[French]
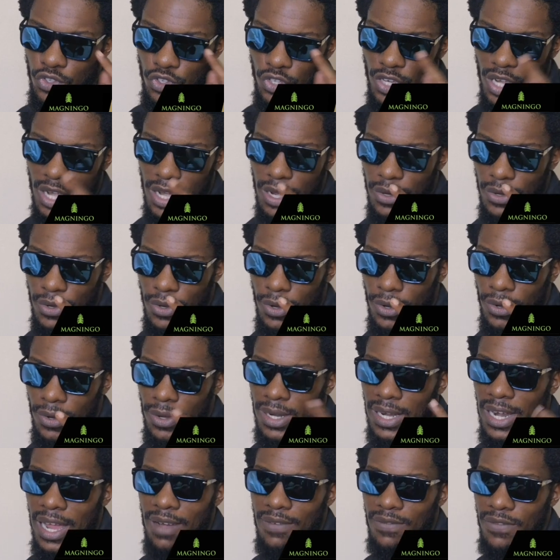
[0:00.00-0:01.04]
Tu as
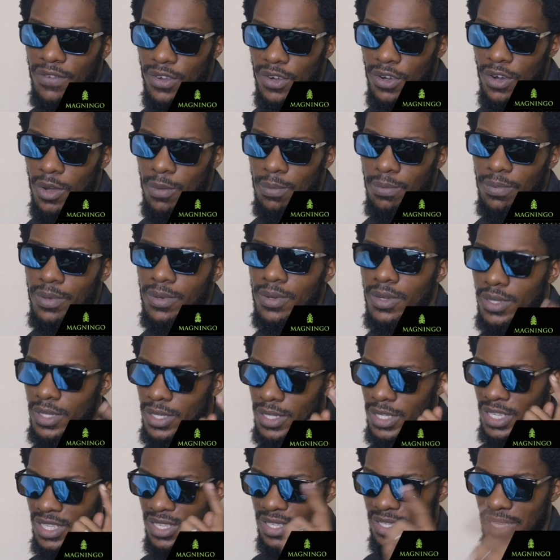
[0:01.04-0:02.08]
encore l'enveloppe
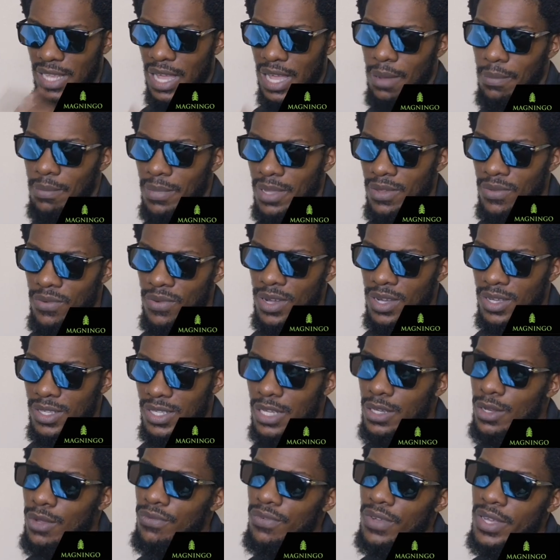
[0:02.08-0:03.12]
de 100 000 francs,
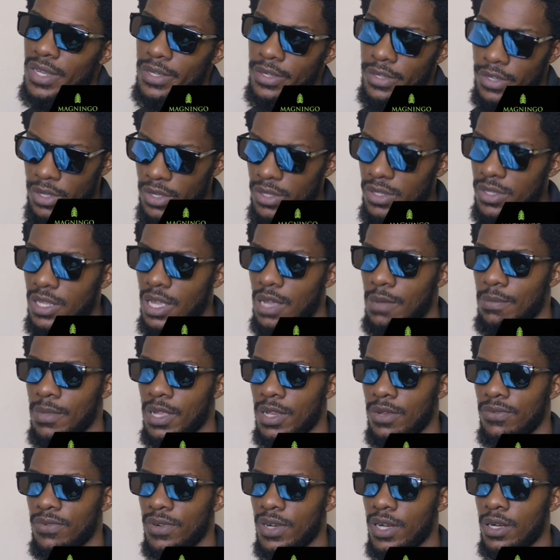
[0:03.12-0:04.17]
ça te fait 200
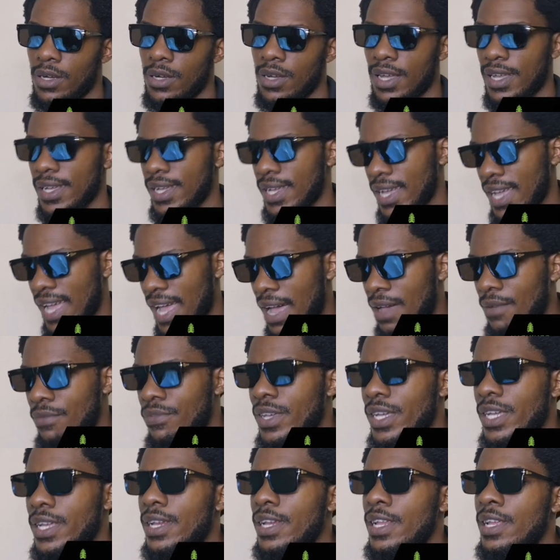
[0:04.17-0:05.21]
000 francs
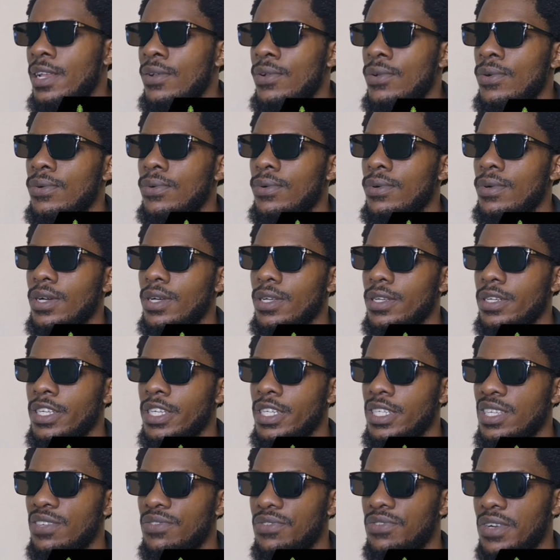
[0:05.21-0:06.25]
avec les lots
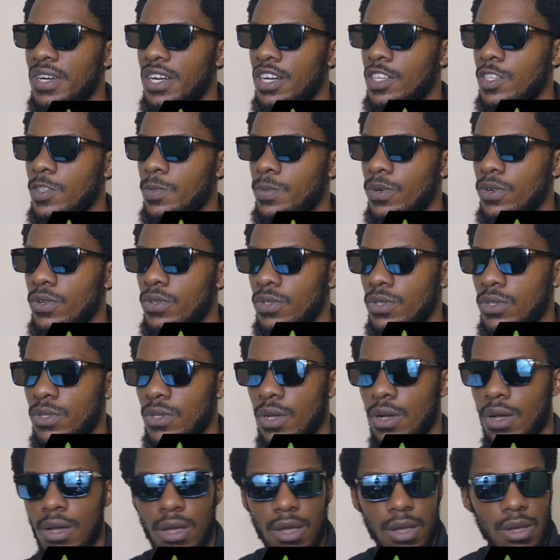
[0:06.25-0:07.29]
de différents
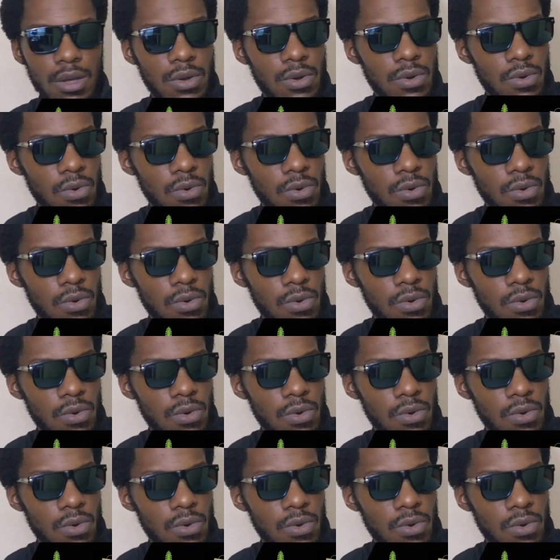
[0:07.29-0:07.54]
sponsors